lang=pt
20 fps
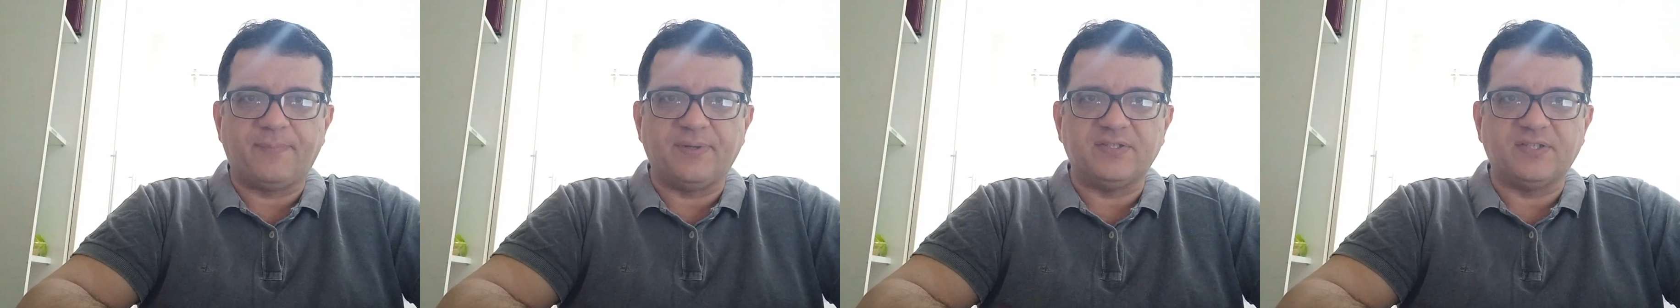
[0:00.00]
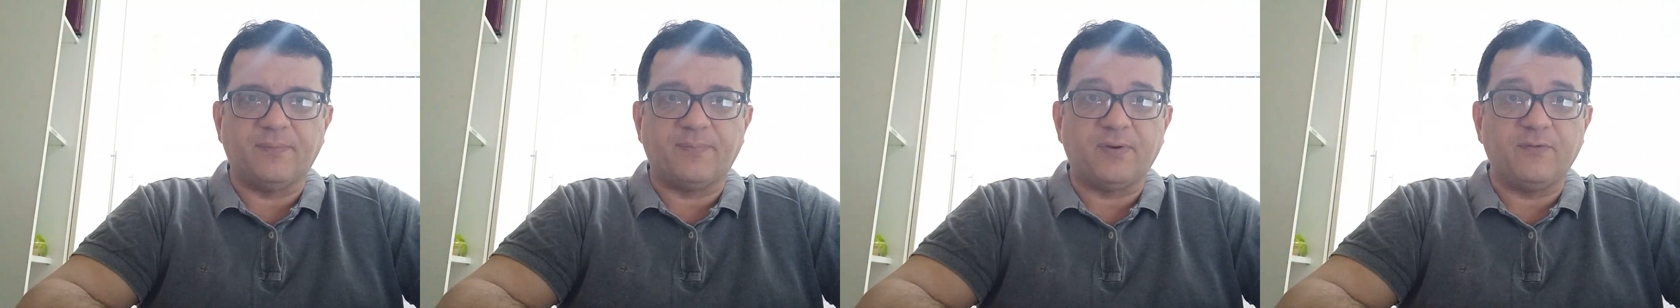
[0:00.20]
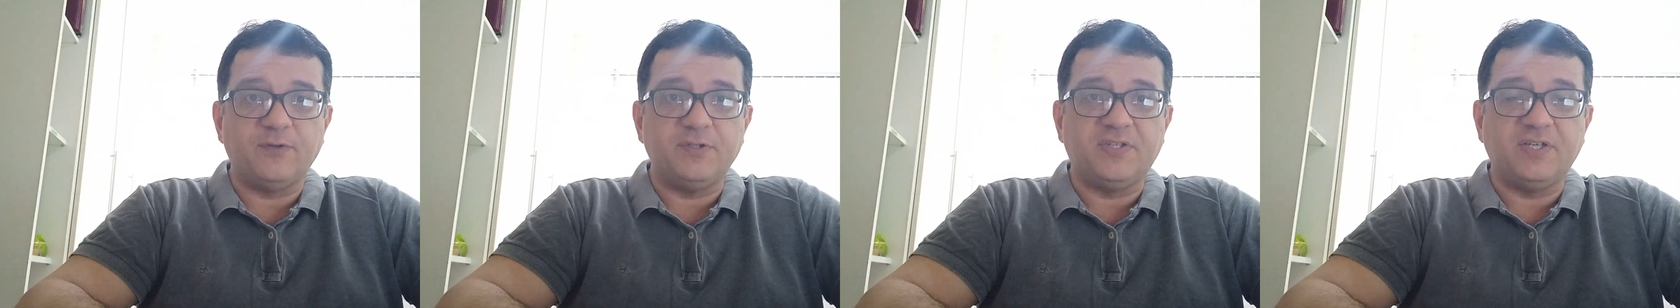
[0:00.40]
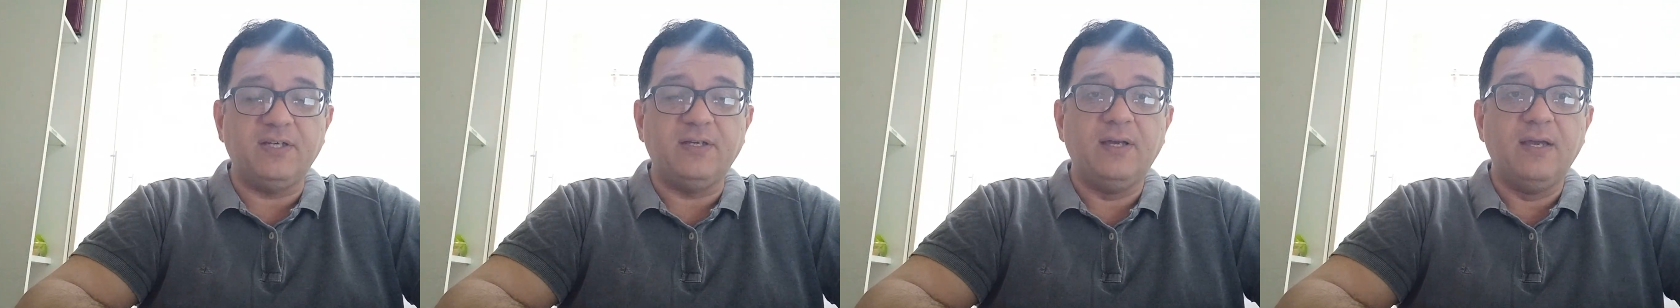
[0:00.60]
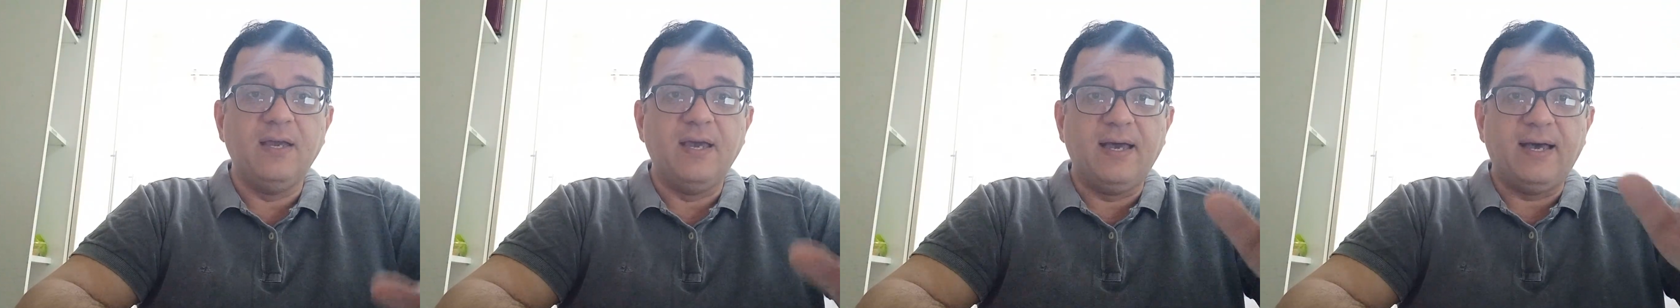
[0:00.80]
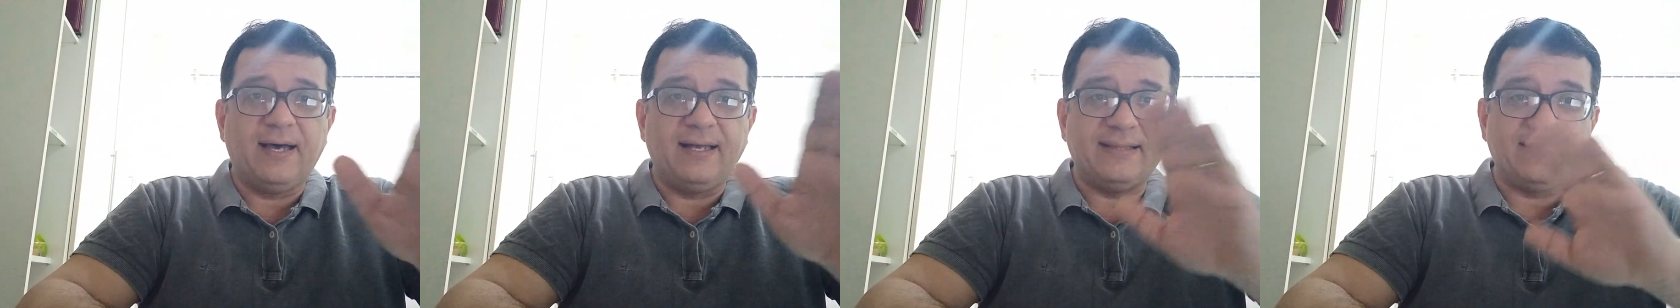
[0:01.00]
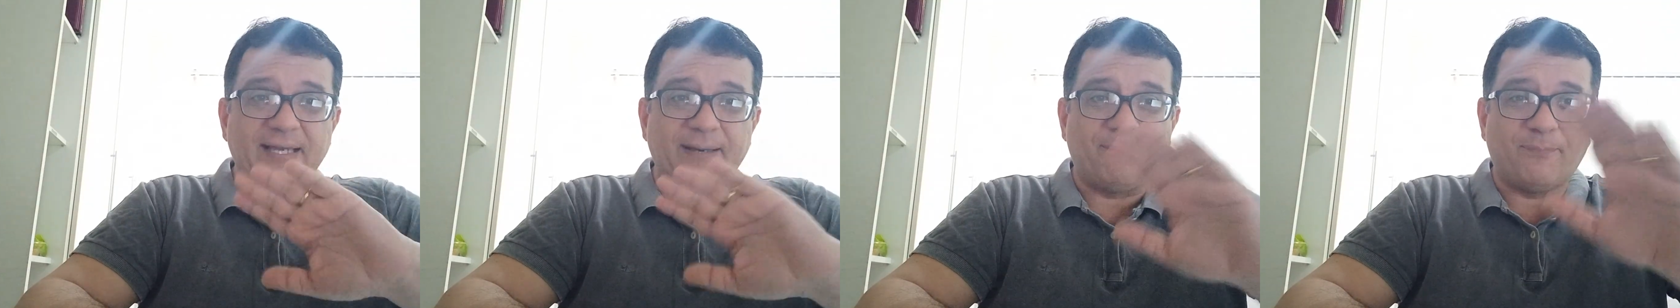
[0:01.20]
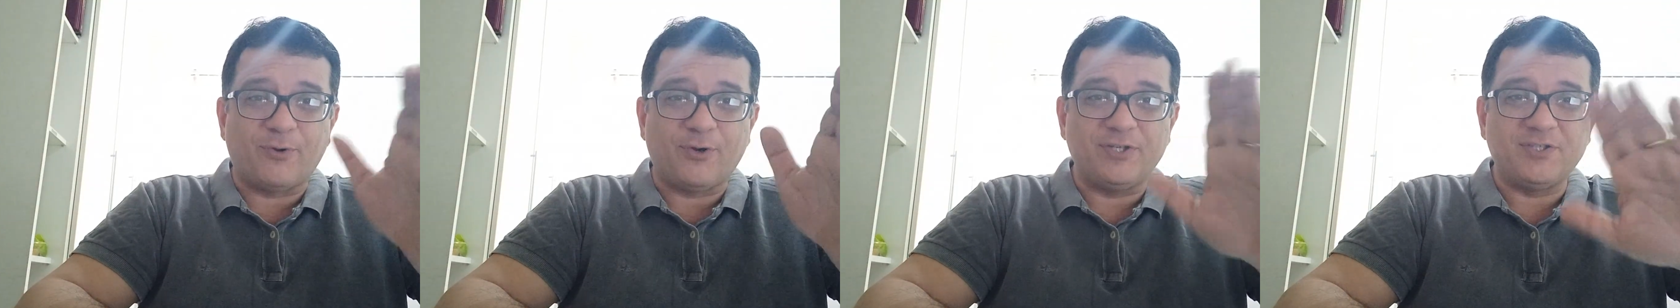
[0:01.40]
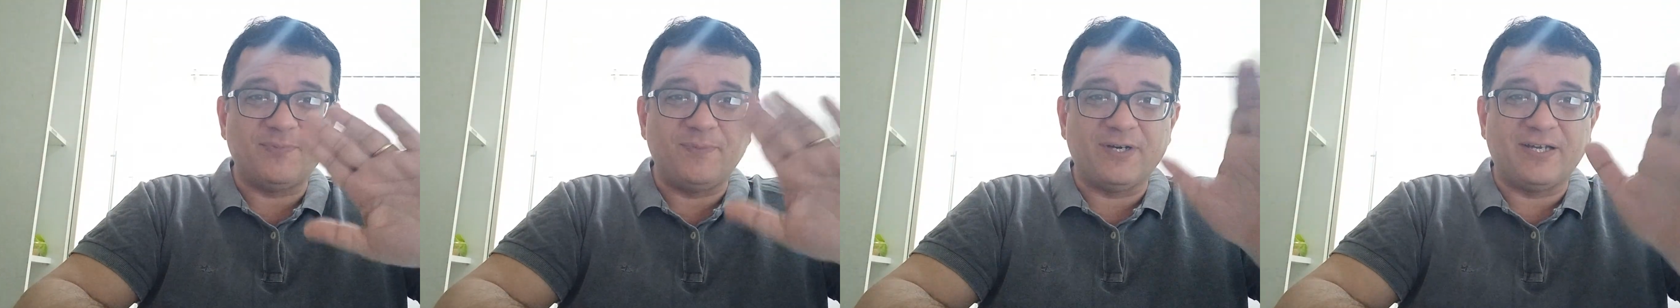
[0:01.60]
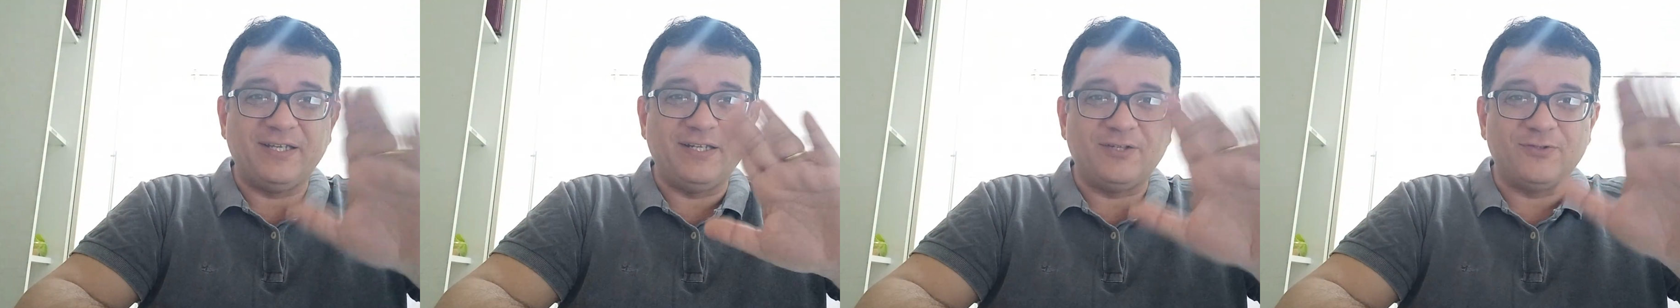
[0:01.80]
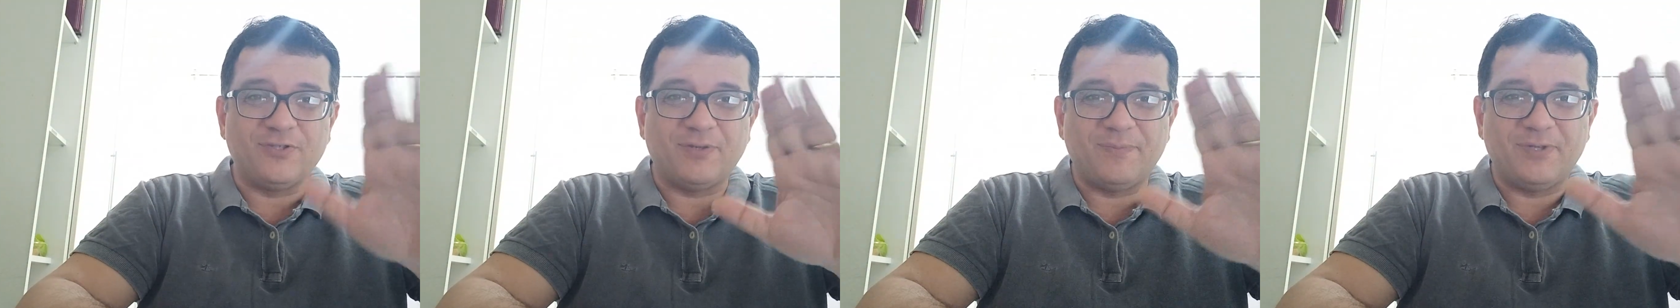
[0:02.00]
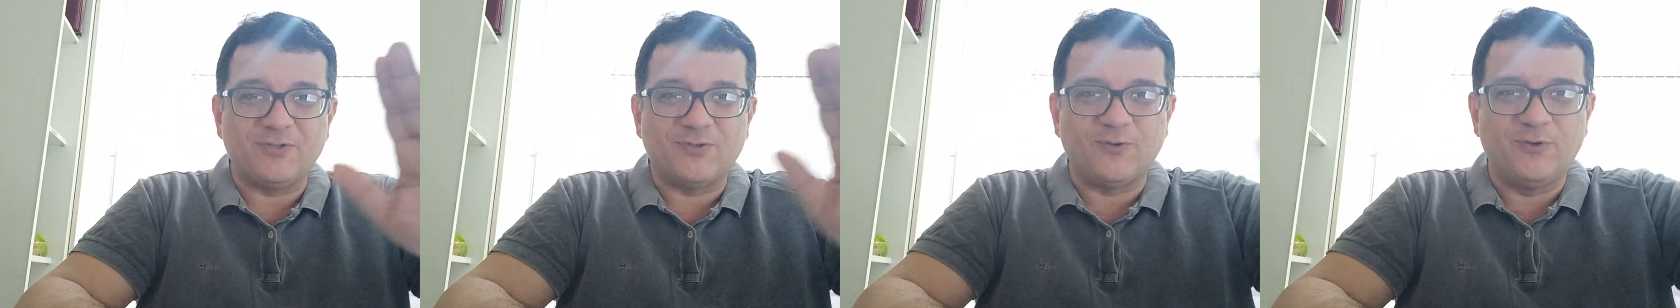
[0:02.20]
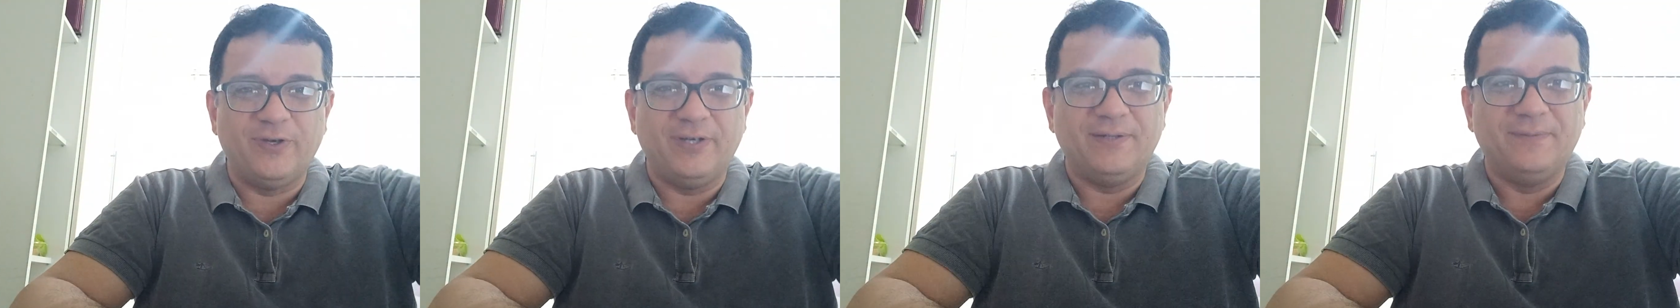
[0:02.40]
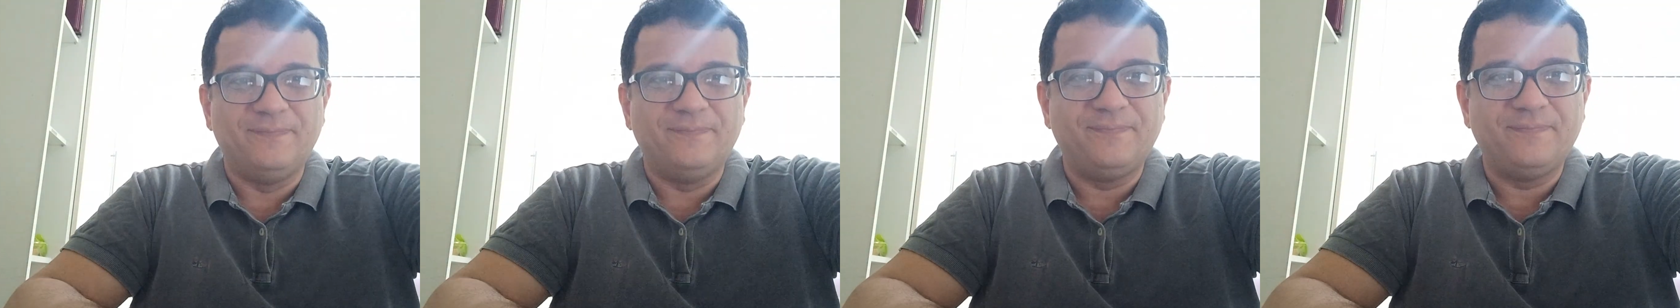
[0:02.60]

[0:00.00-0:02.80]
passar para você. Até a próxima, que Deus abençoe.